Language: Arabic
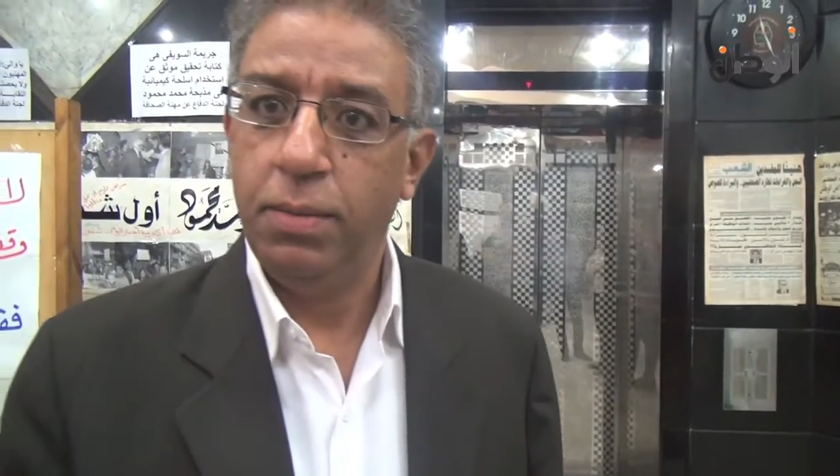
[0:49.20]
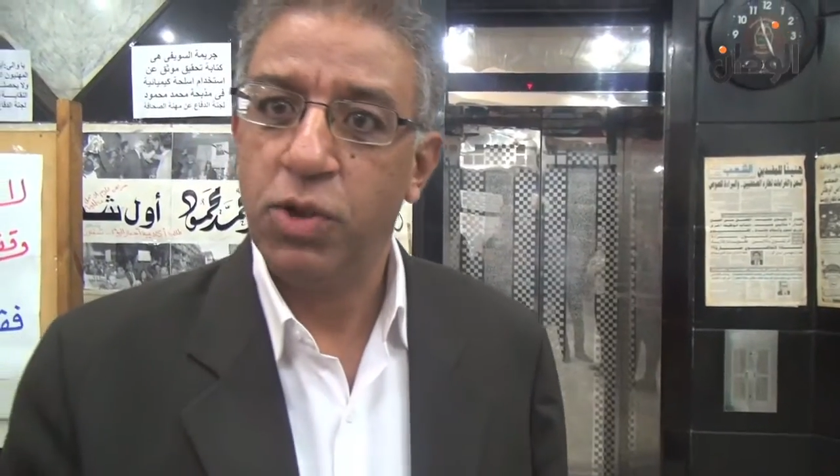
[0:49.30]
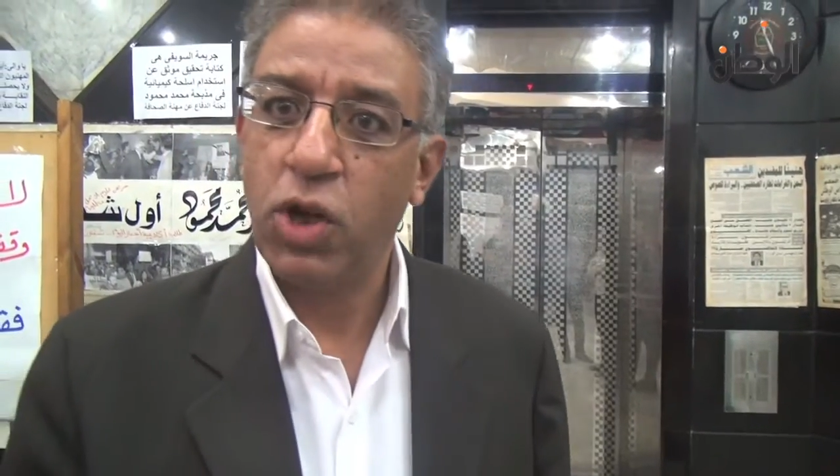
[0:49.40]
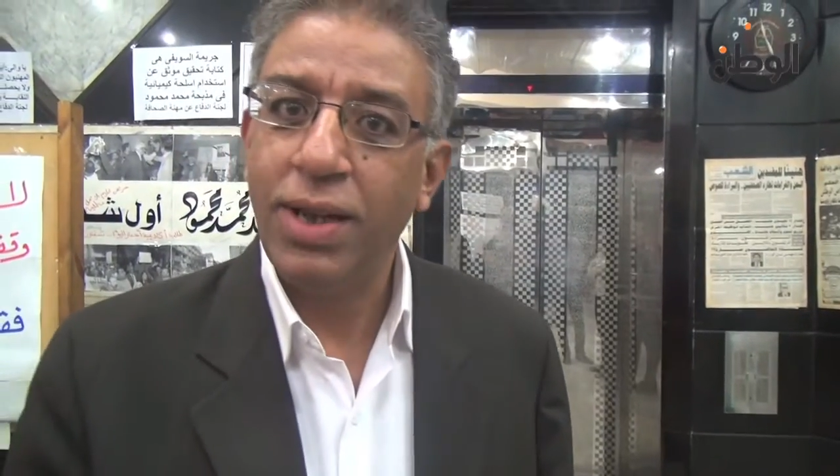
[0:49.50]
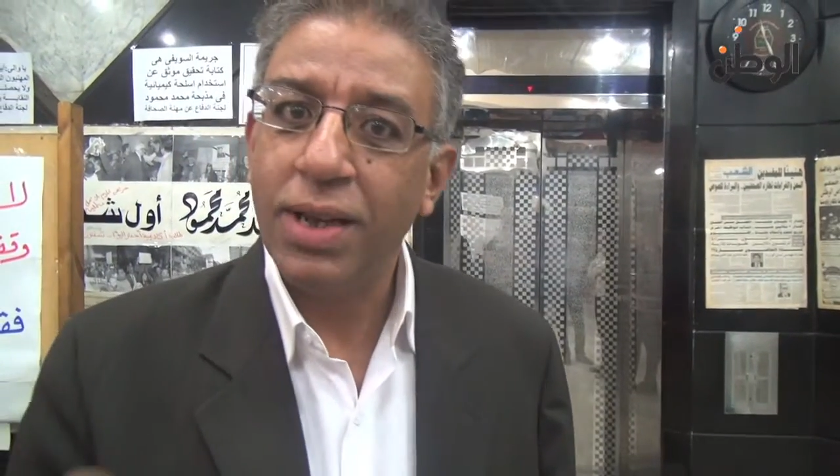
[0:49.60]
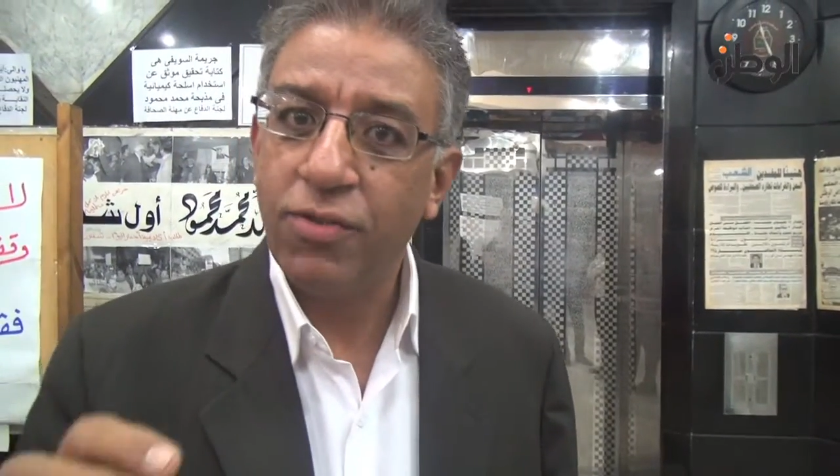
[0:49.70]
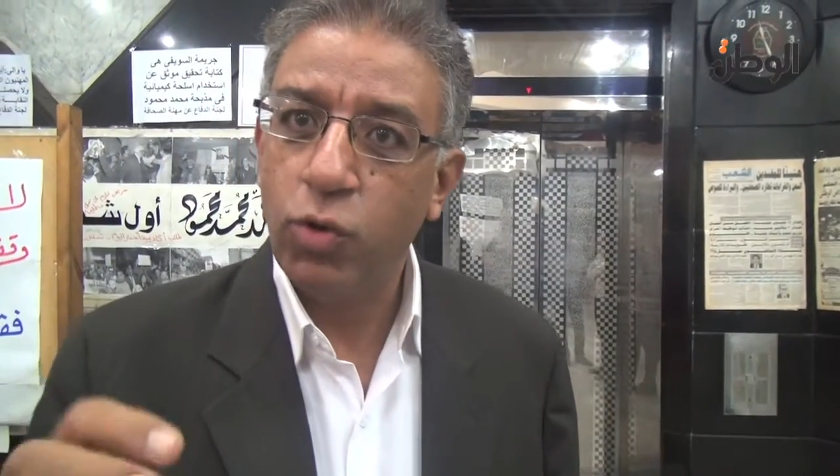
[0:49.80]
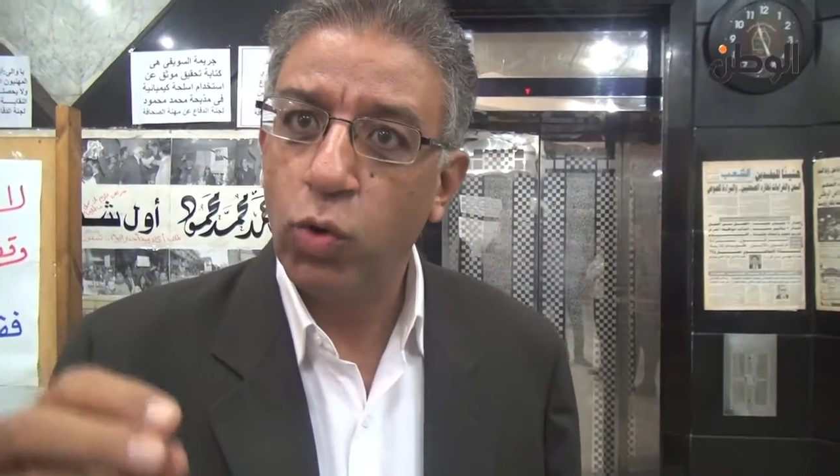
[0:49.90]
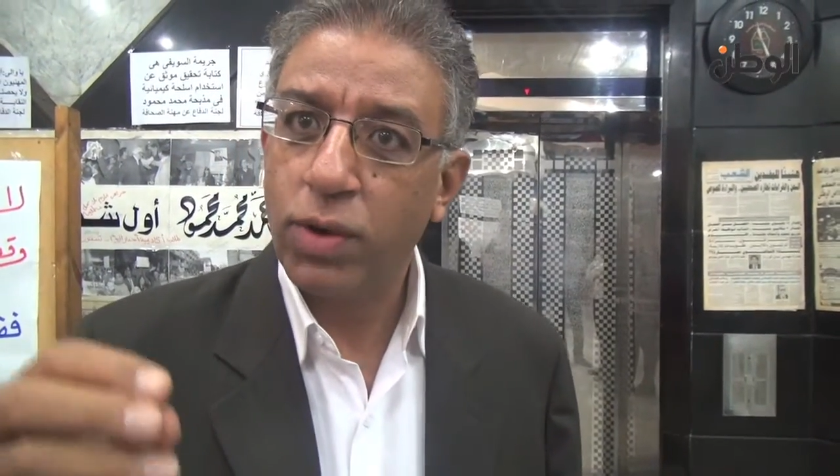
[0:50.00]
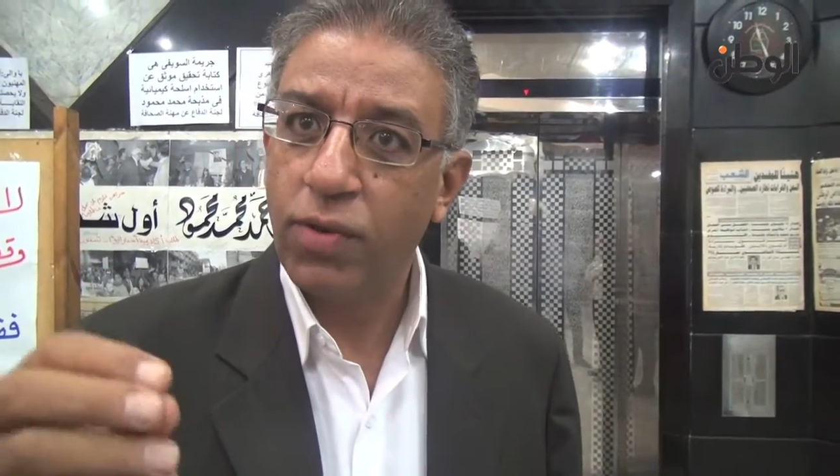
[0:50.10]
مش هنعرف
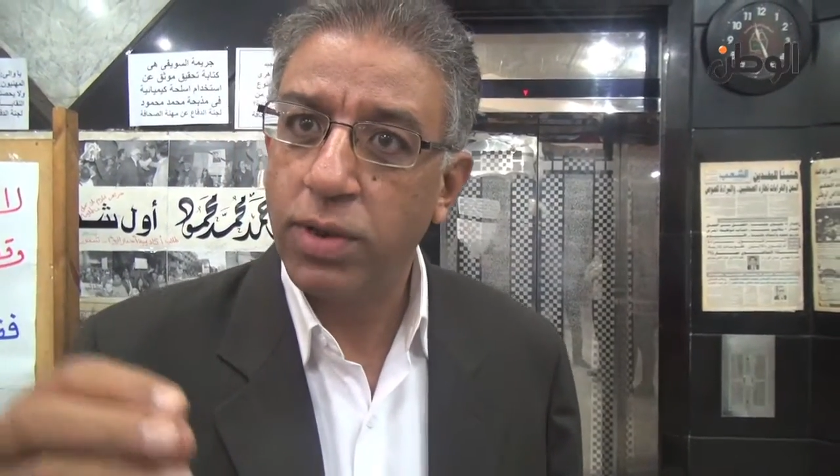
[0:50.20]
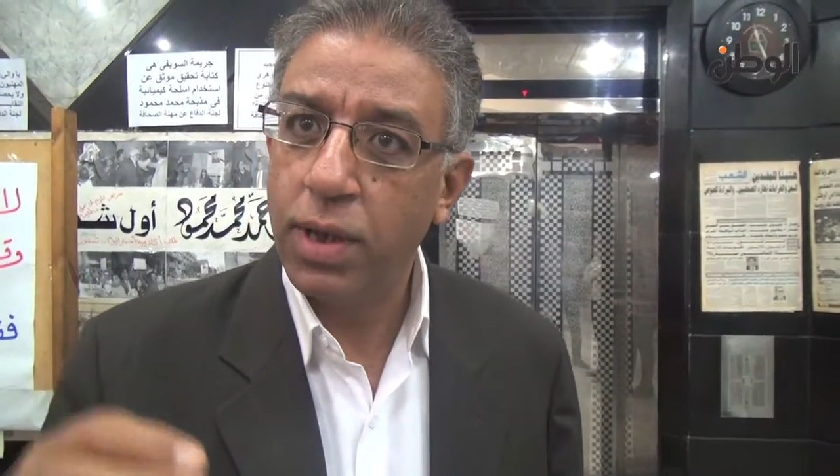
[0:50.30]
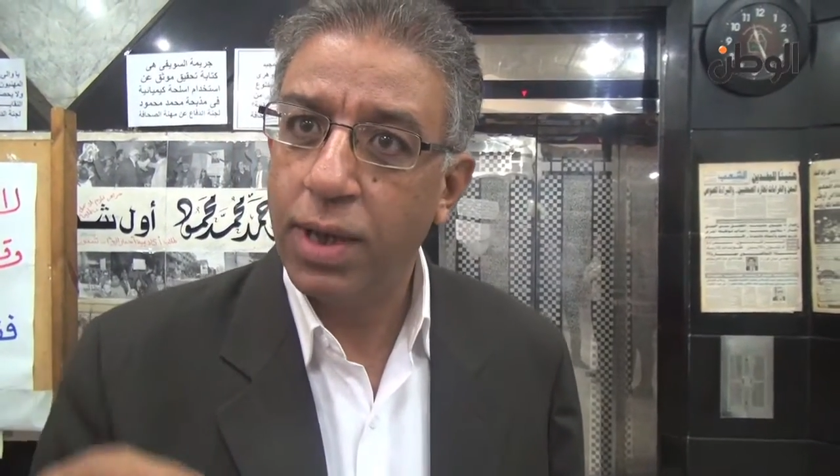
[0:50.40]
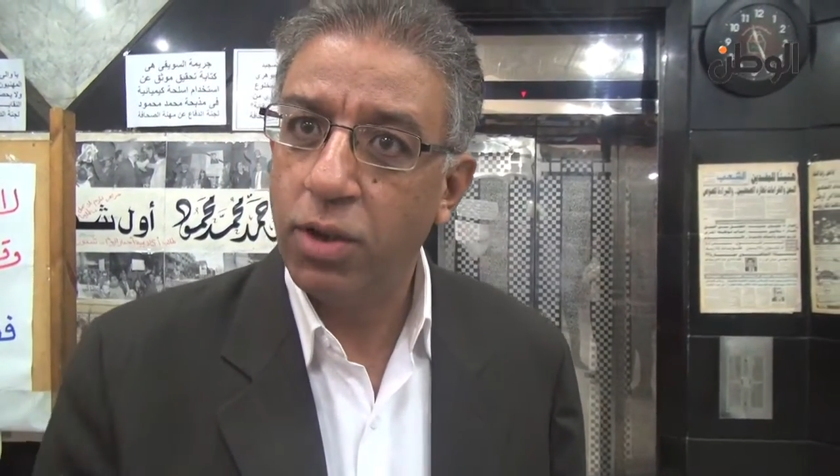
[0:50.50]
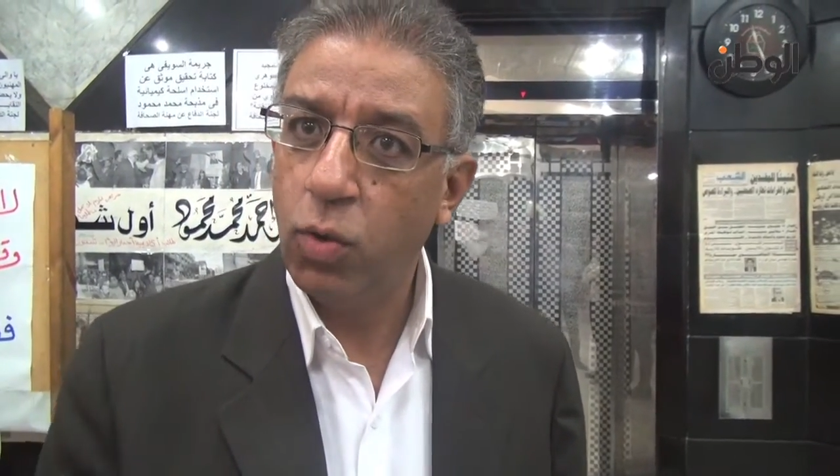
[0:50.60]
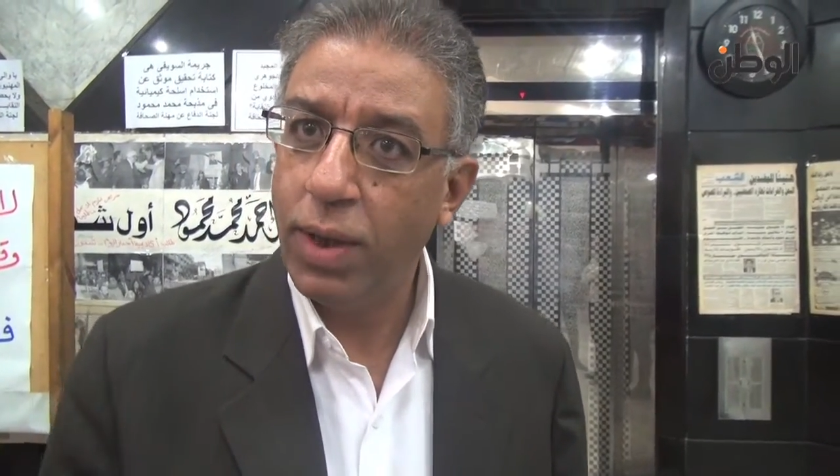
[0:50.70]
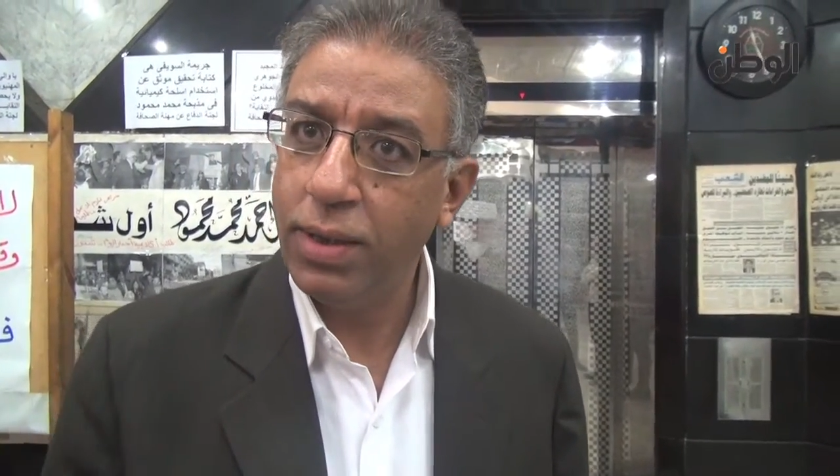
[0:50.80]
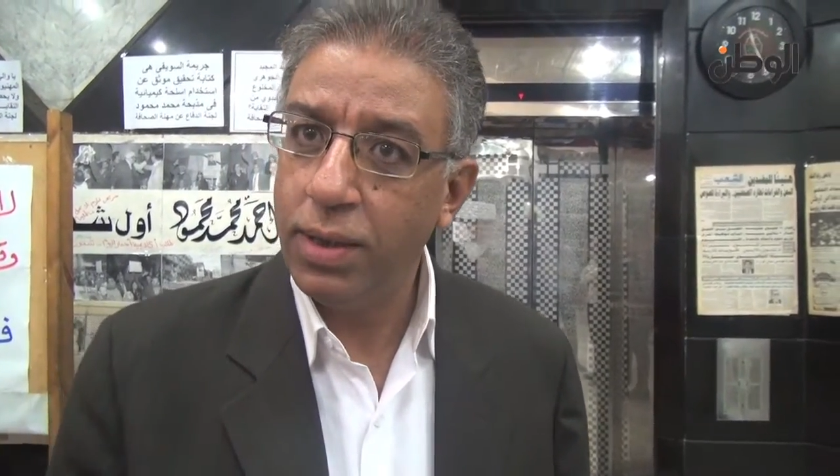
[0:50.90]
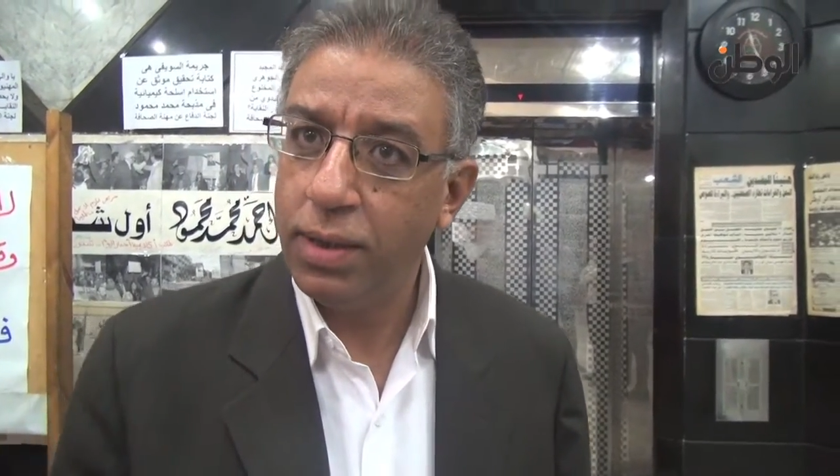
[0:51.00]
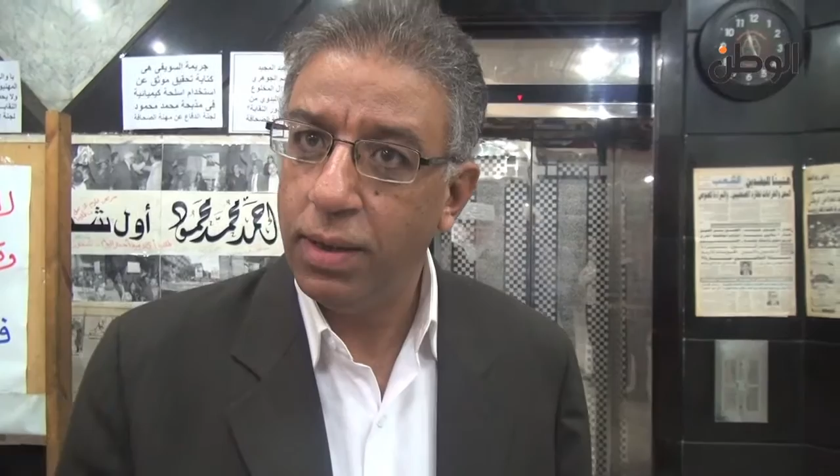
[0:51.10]
نقول تفاصيلها
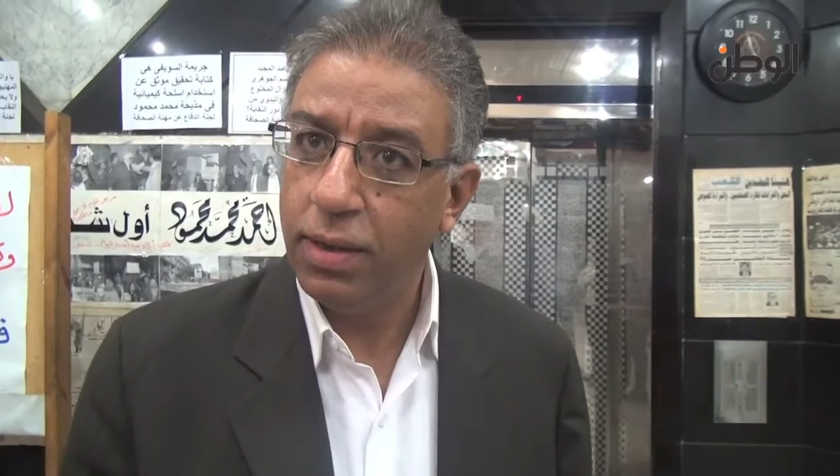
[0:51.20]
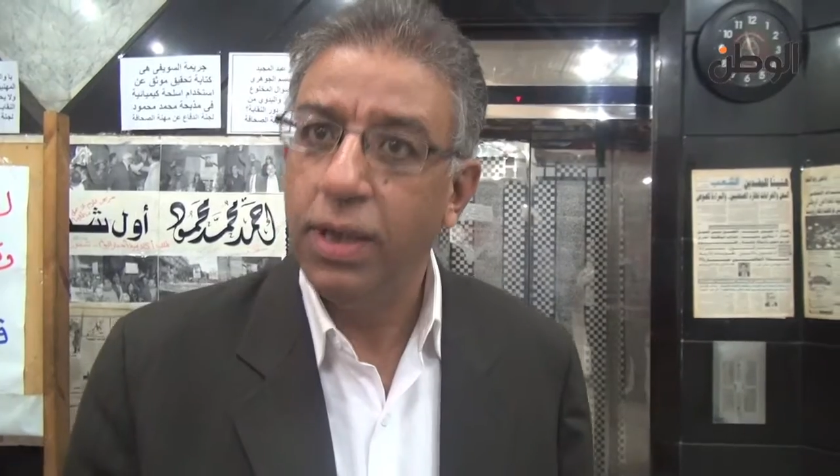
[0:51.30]
دلوقتي